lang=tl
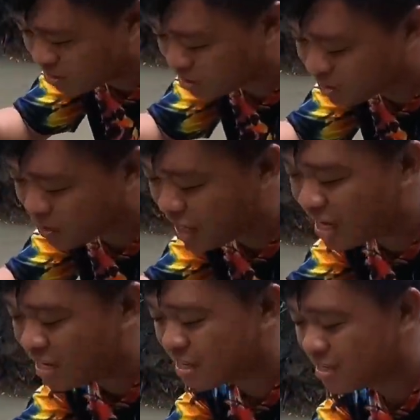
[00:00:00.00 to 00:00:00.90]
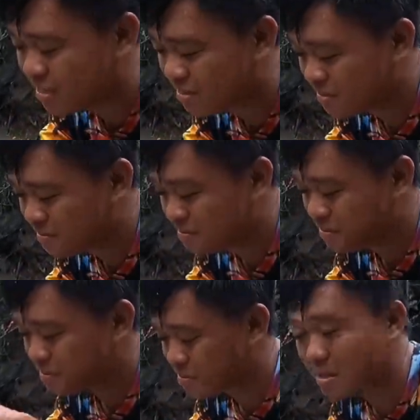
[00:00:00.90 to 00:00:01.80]
Yun Kuya.
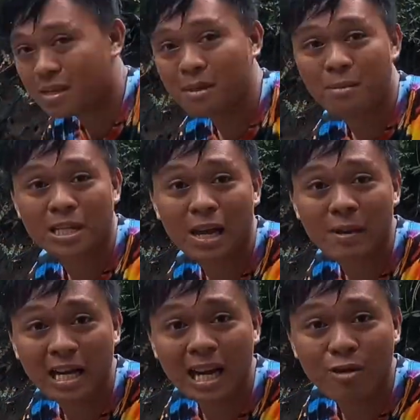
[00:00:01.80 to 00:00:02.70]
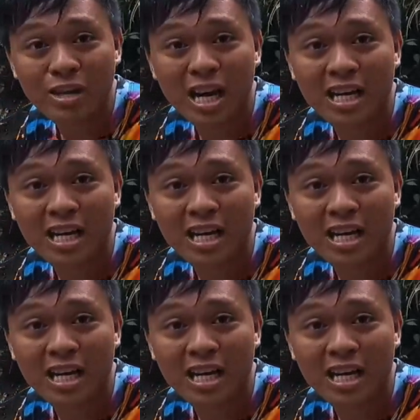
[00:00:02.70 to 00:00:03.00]
Magsabi ka lang kuya